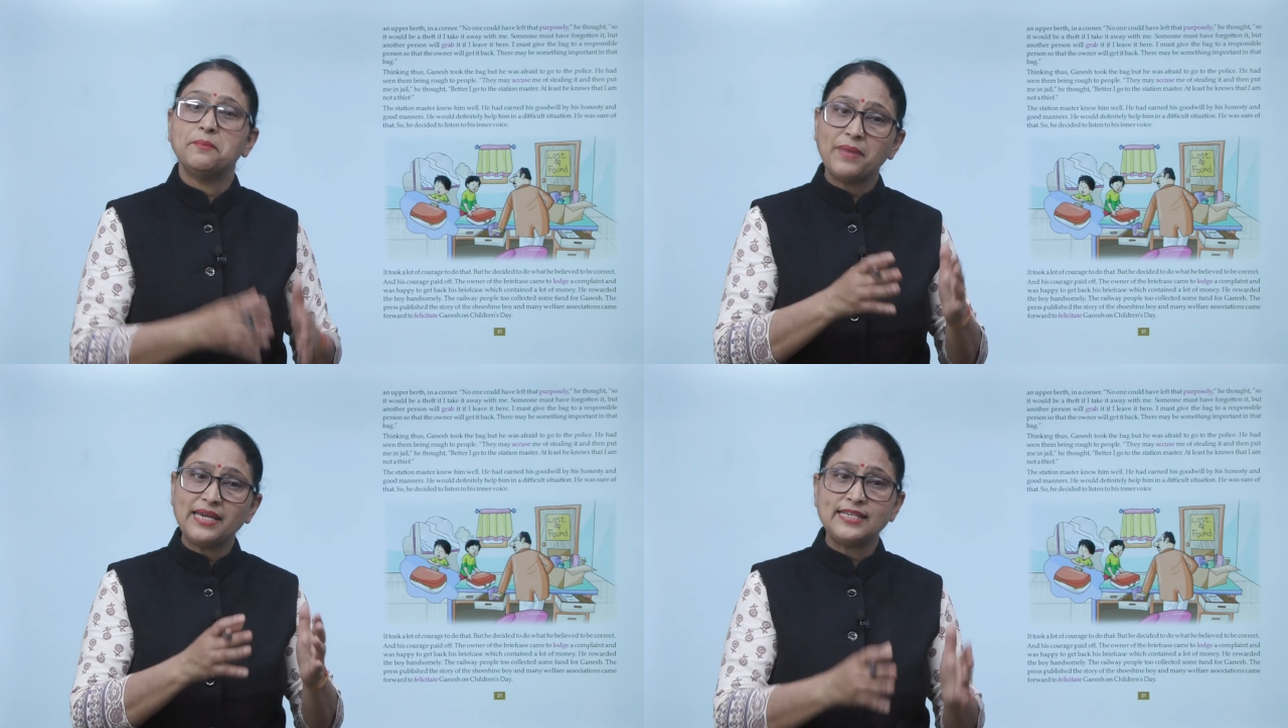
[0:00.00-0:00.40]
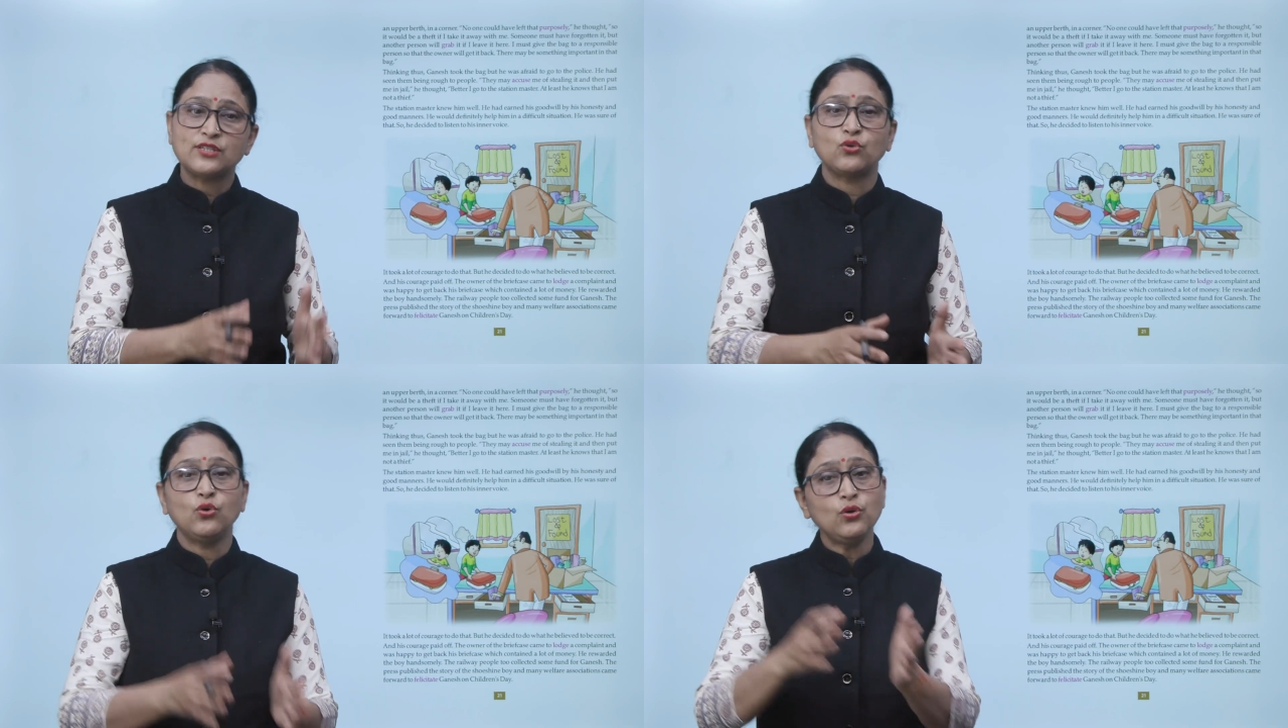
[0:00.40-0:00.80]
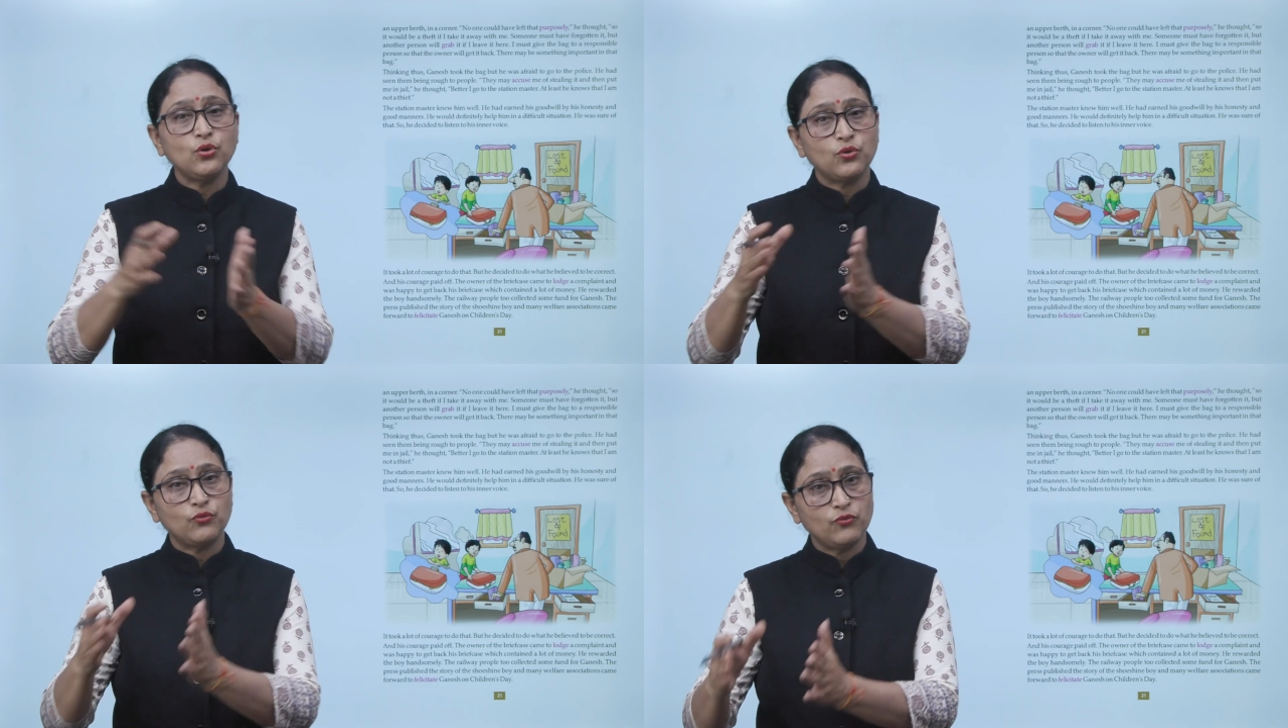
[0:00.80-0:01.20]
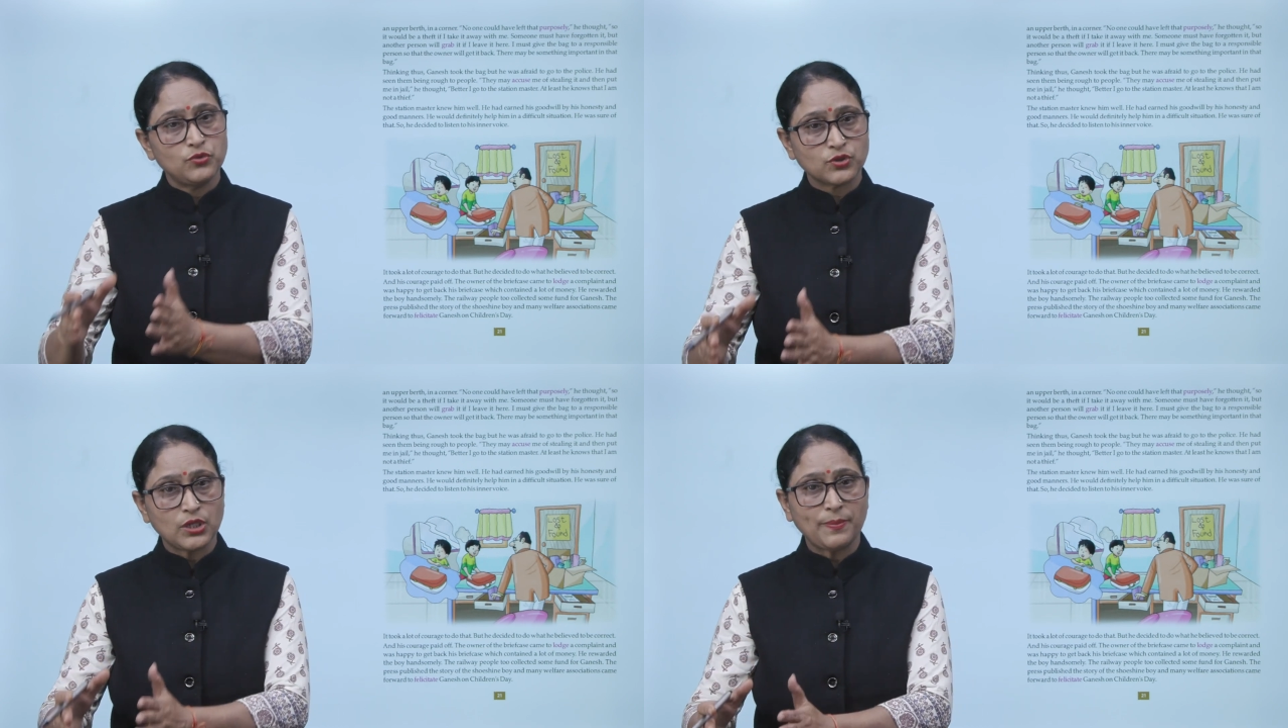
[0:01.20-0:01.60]
मैं इसको
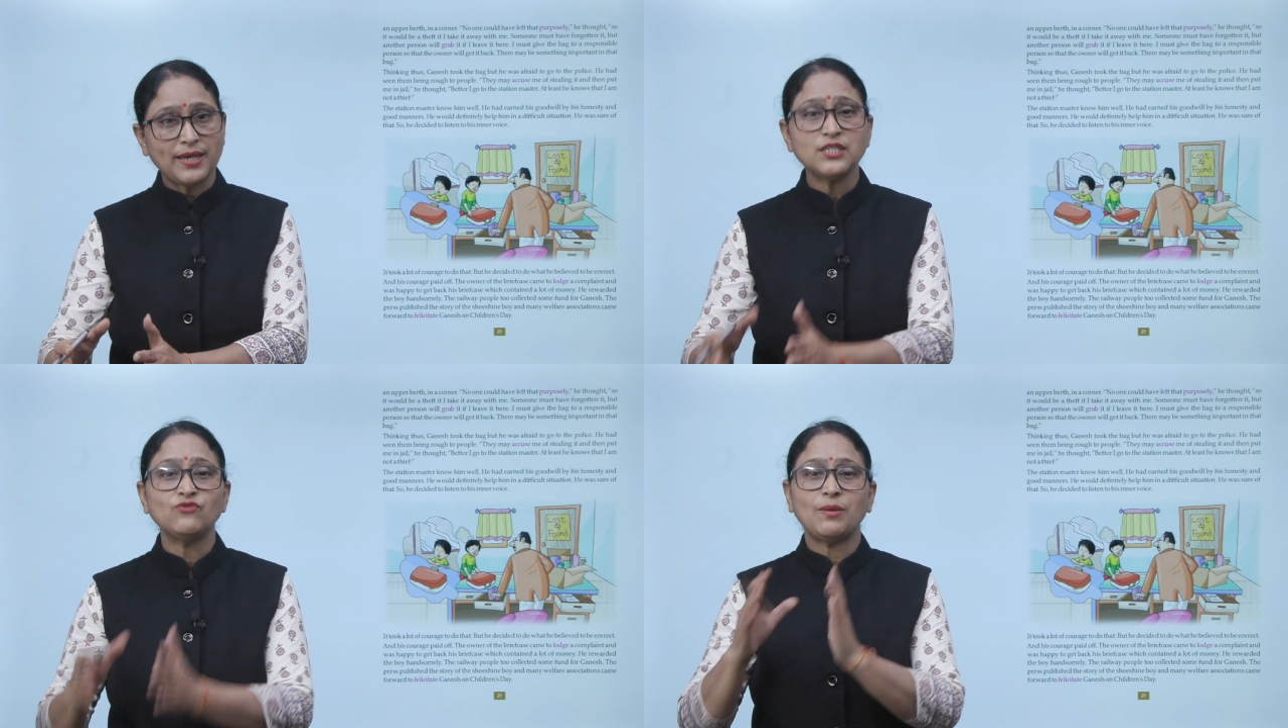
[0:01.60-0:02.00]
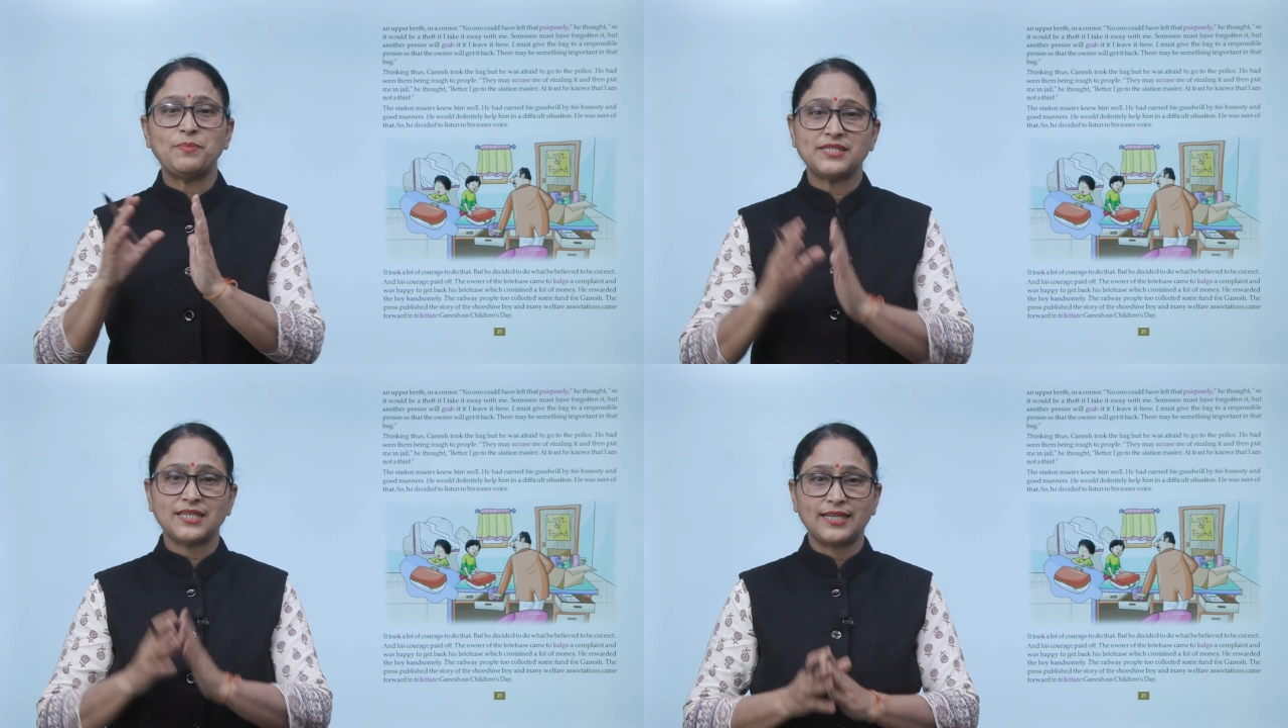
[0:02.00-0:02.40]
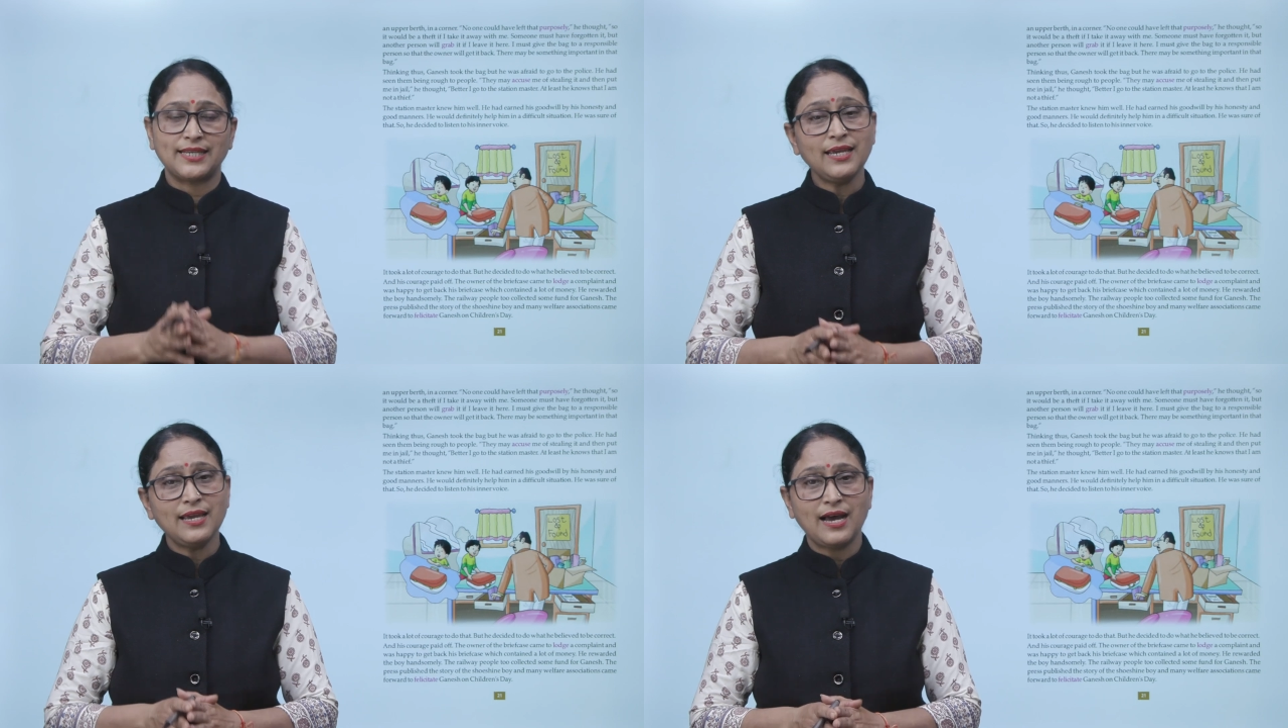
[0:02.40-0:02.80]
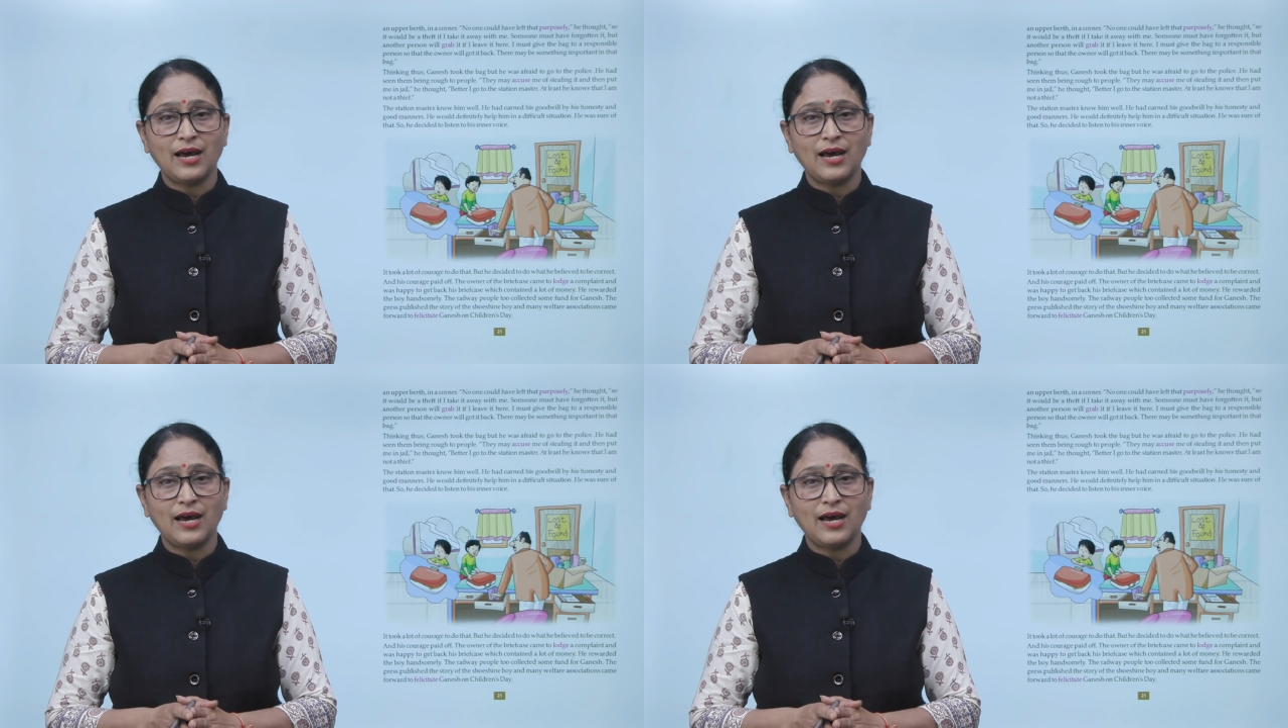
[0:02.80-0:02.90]
उसके पास वापस करके